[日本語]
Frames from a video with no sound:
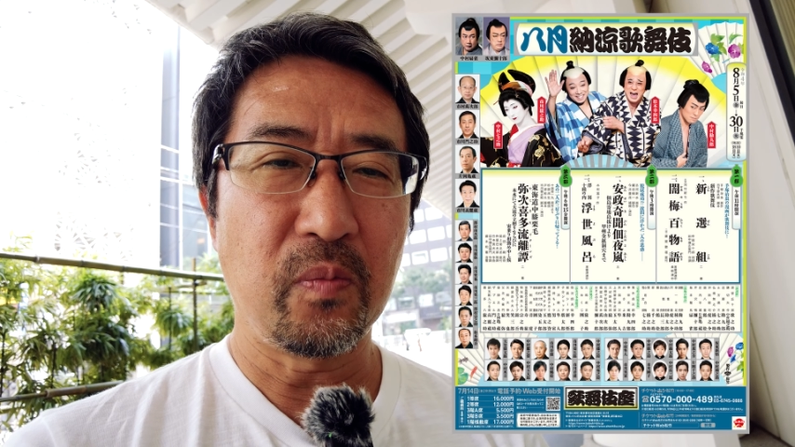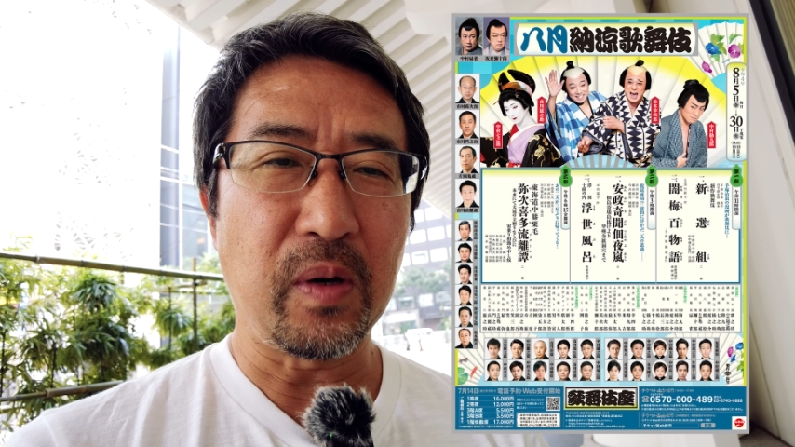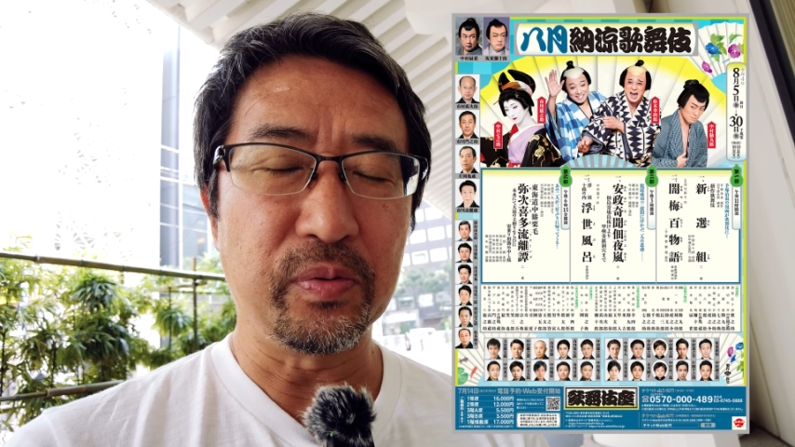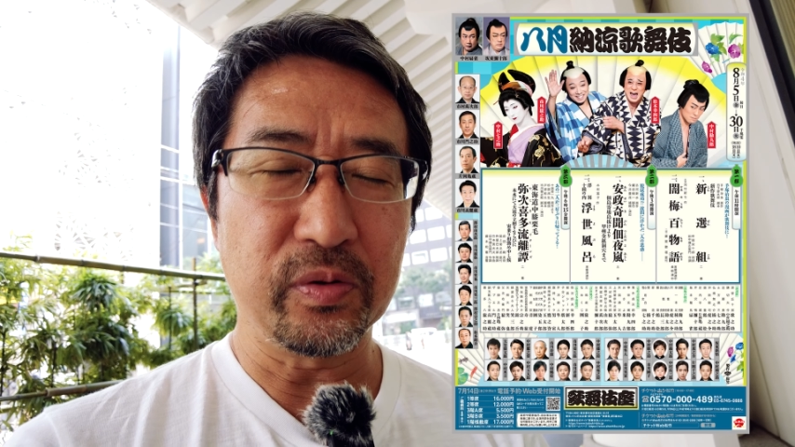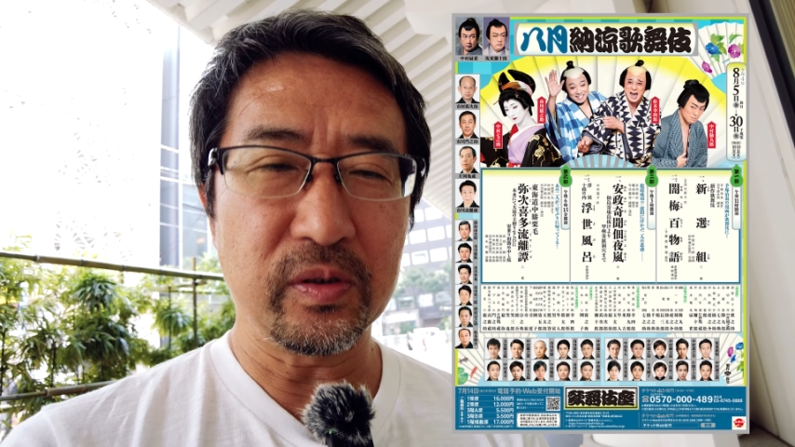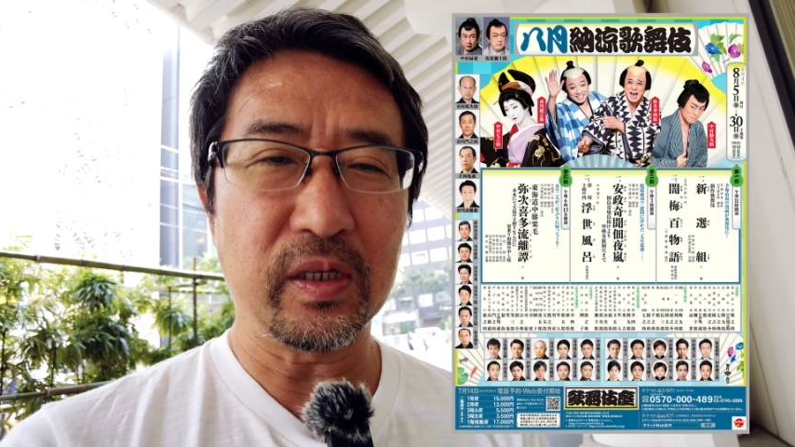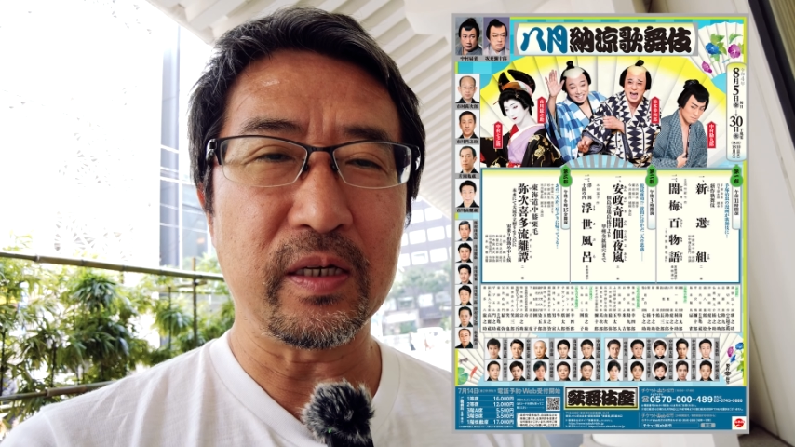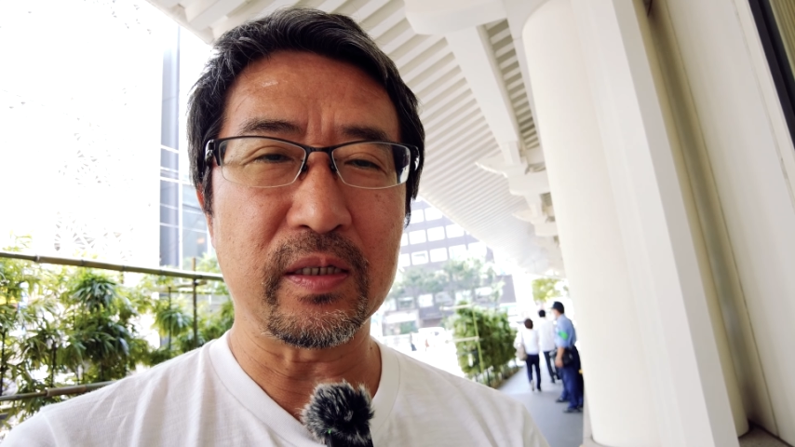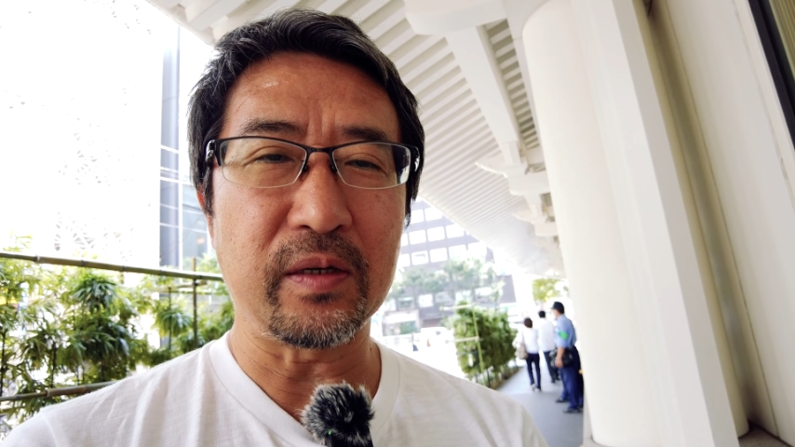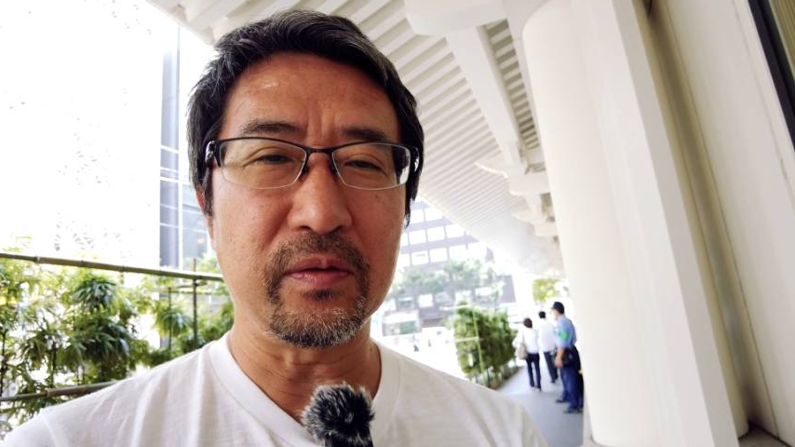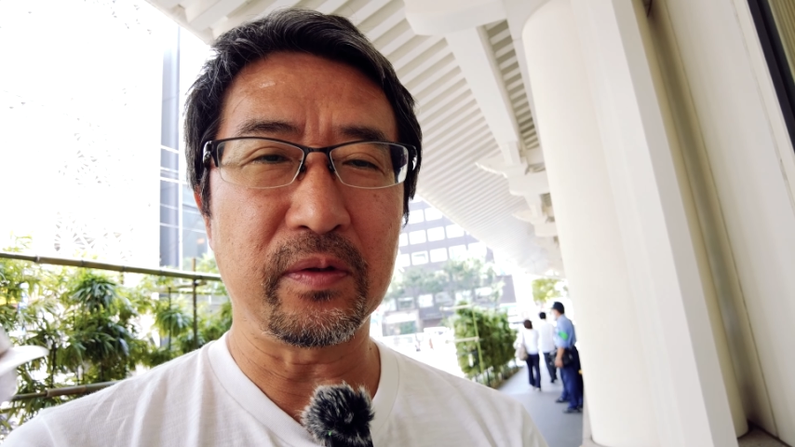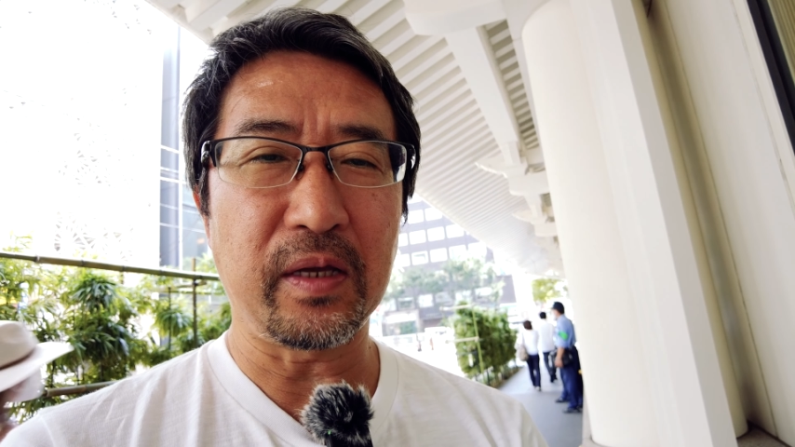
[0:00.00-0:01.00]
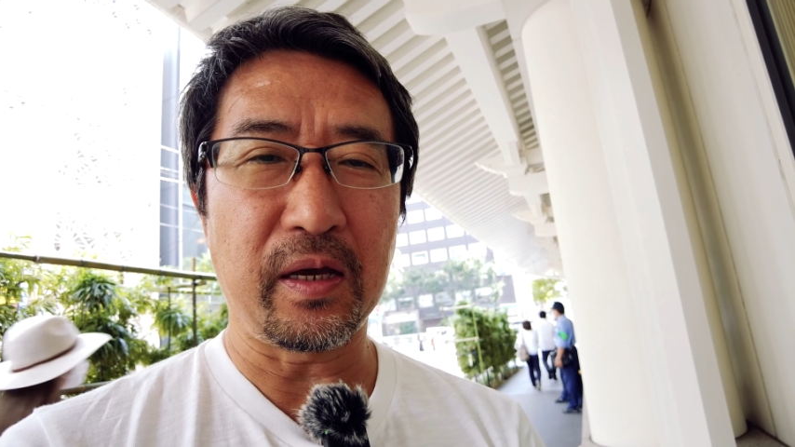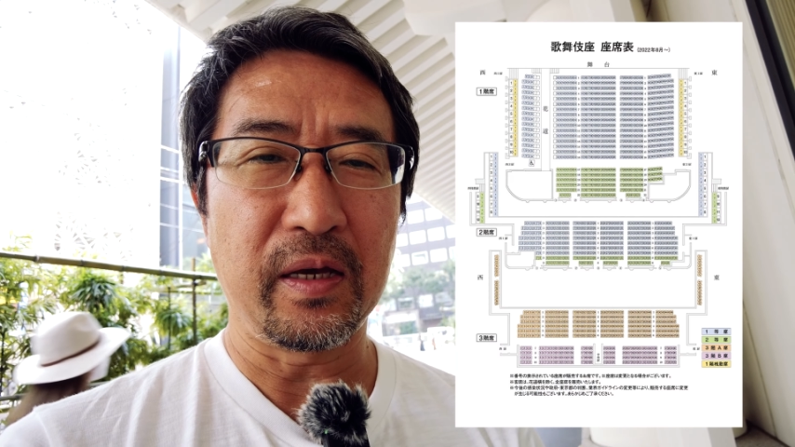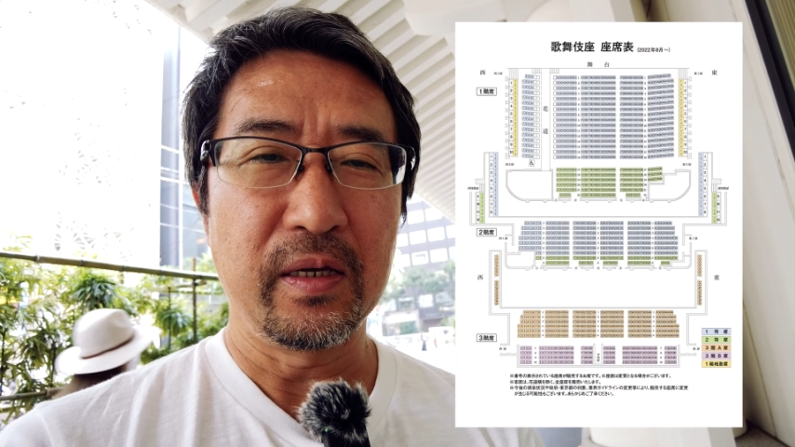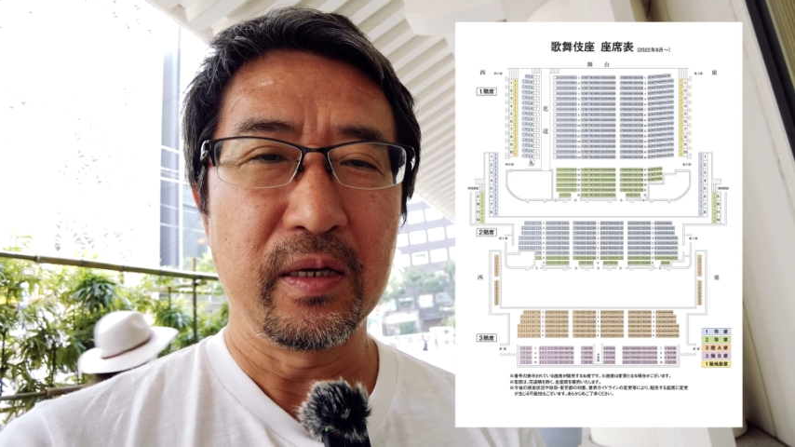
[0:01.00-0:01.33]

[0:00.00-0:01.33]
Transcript: まあ、フルで入れてるんで